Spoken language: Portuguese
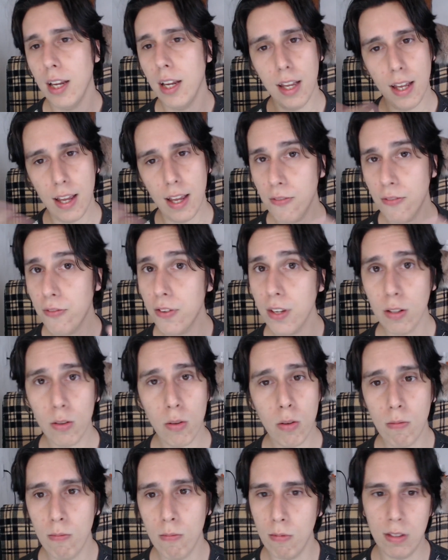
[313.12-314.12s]
enfim,
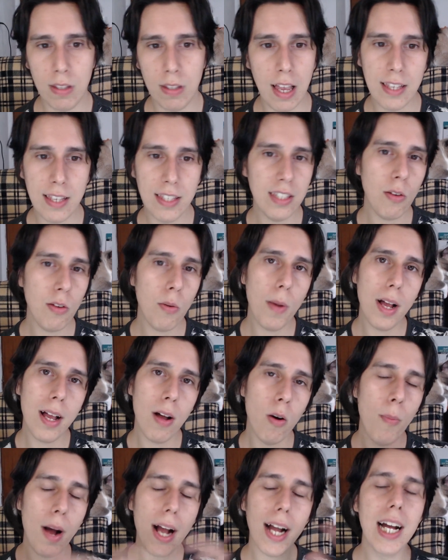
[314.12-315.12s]
existem uma,
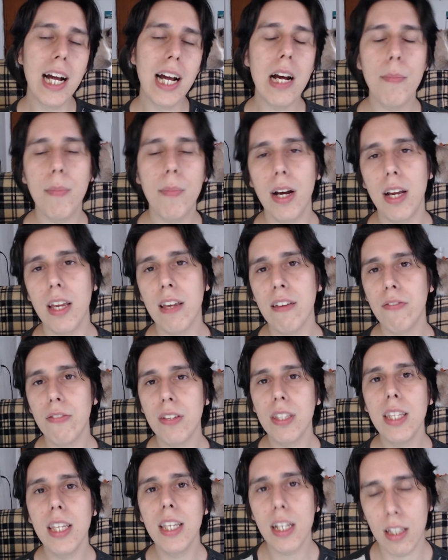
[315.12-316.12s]
uma gama
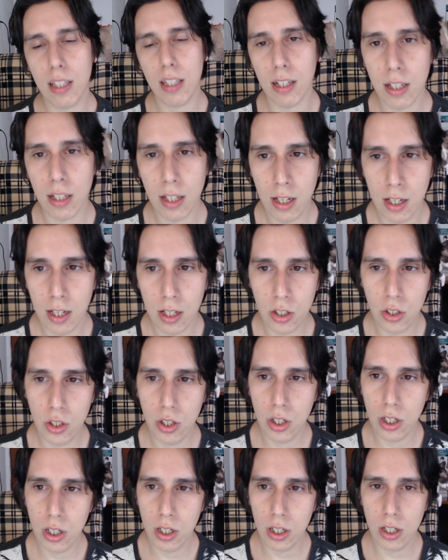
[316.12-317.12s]
infinita
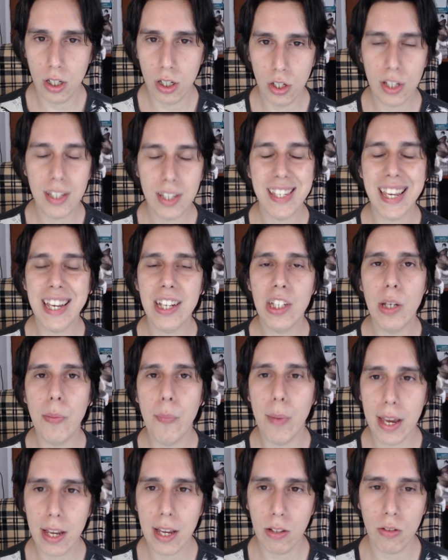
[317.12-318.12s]
de, de
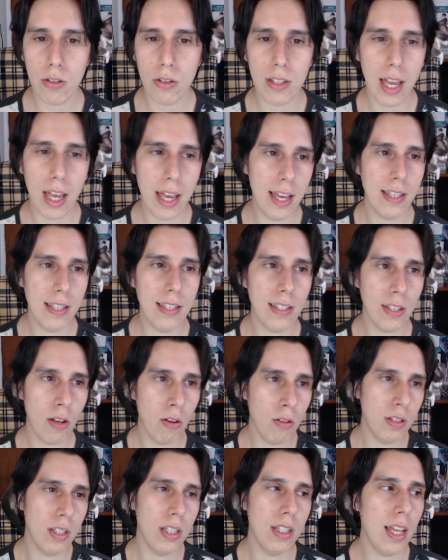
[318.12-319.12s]
sentimentos, né? Esses que eu
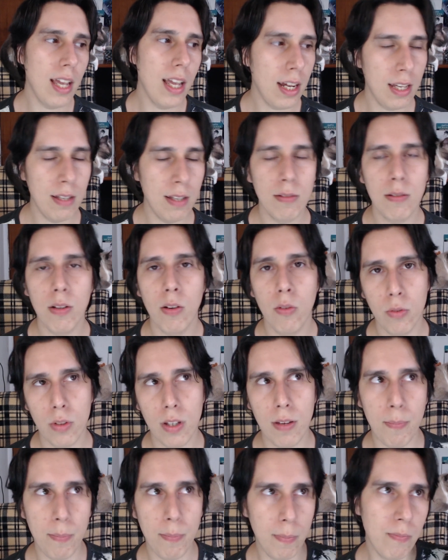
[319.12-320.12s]
citei aqui são os
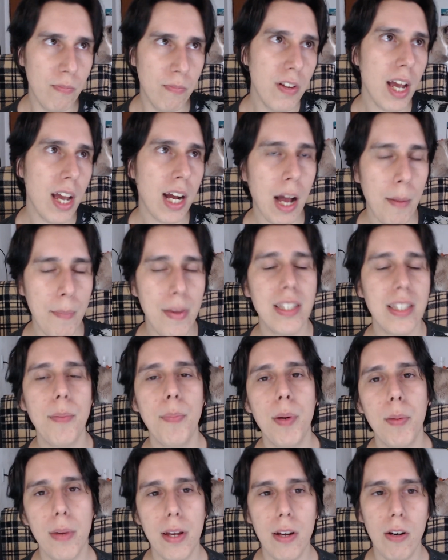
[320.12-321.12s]
que vêm à cabeça
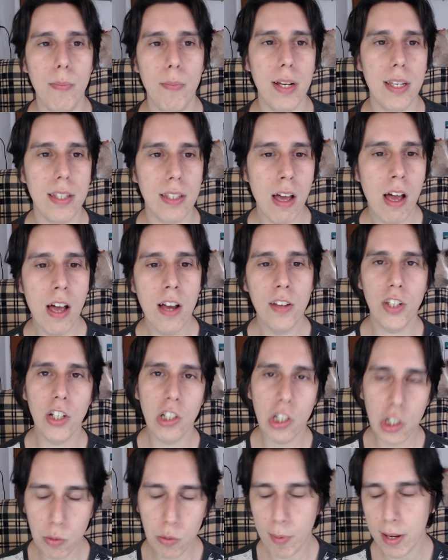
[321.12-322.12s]
primeiro, mas se a
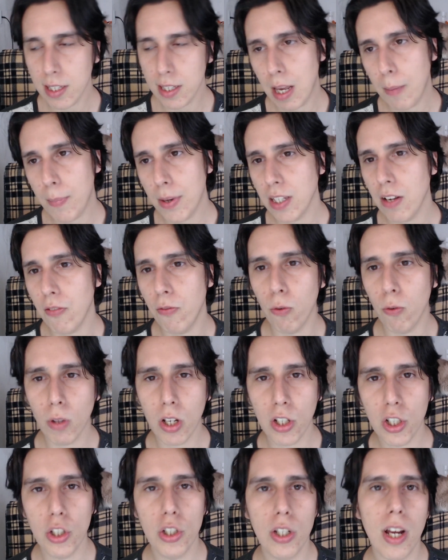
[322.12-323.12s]
gente pensar mais a fundo, a
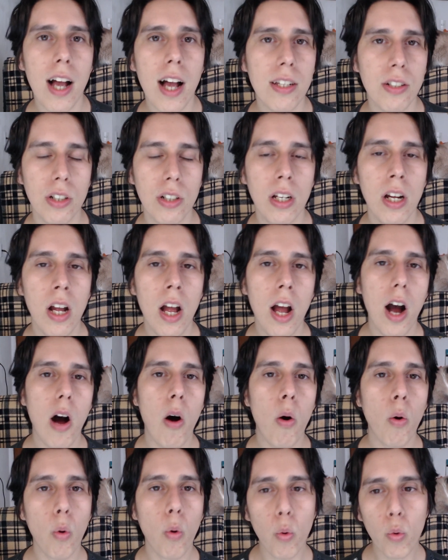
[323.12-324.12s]
gente acha
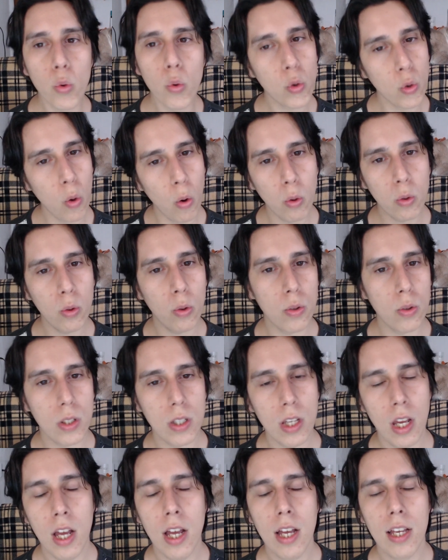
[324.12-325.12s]
alguns outros
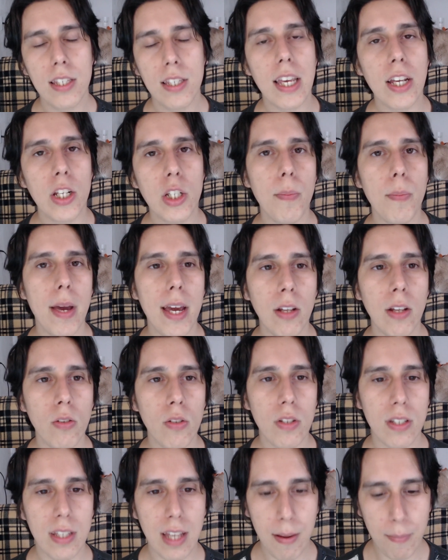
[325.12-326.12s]

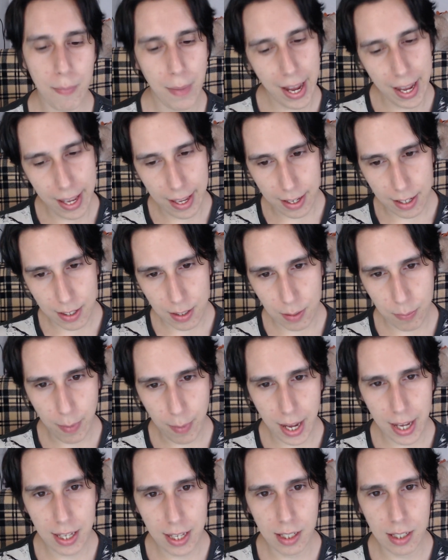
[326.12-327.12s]
sentimentos, né, mais
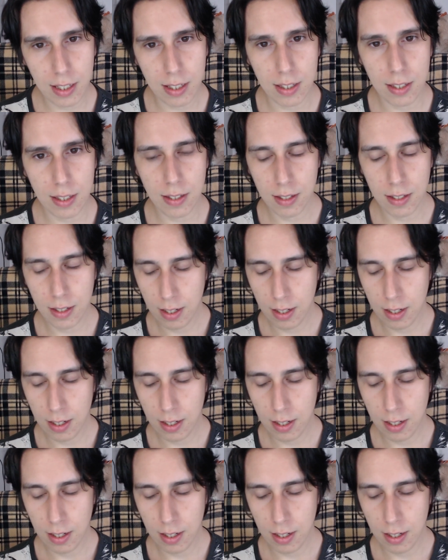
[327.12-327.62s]
mais